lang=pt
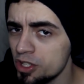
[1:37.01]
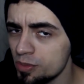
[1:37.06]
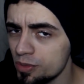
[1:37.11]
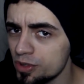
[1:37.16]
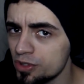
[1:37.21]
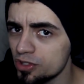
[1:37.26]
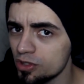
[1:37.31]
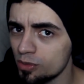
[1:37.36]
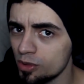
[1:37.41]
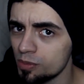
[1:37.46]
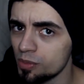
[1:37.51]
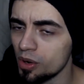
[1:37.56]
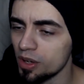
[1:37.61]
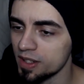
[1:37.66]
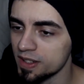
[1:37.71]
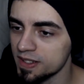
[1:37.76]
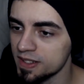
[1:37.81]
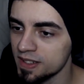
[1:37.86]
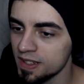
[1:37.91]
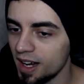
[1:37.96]
muito sobre o
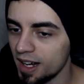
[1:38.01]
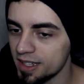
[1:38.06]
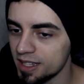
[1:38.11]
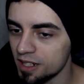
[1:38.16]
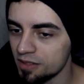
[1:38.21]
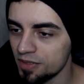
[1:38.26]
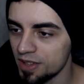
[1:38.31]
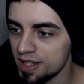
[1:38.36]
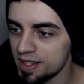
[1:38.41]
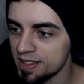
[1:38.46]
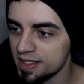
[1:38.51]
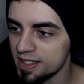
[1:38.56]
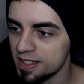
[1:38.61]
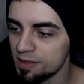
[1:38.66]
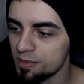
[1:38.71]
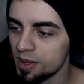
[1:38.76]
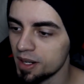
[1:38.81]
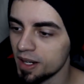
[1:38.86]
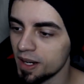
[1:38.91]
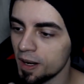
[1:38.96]
boxe através desse
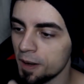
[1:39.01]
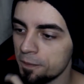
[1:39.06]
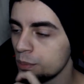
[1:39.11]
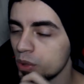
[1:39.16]
mangá,